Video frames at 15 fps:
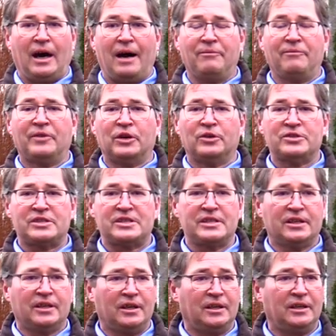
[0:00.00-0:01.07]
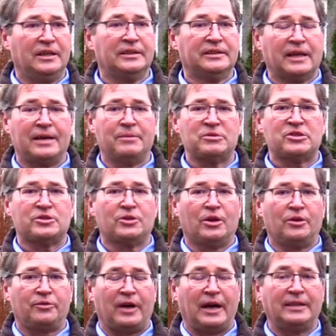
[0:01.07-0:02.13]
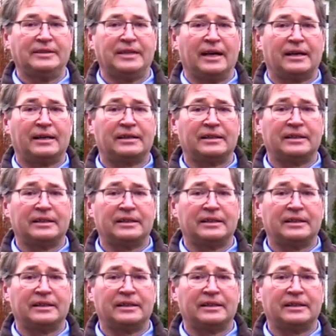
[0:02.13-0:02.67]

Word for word: haben wir uns hier in Remsdorf an der